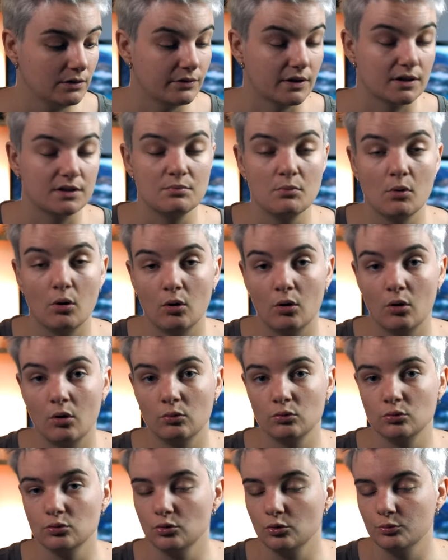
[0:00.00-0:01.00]

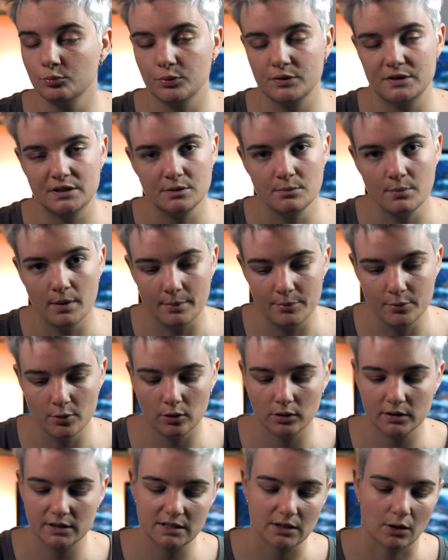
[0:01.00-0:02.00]
vêtements ou d'autres petites
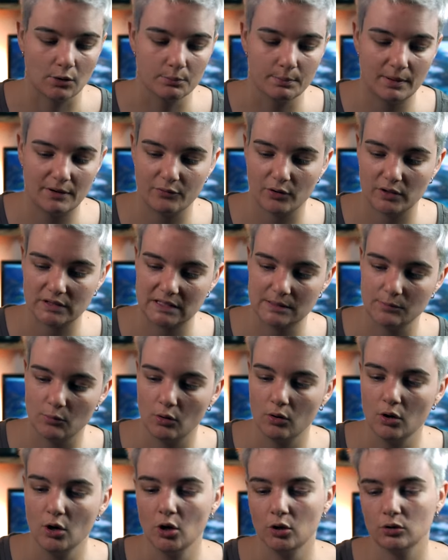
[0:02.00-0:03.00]
babioles qui rentrent pas forcément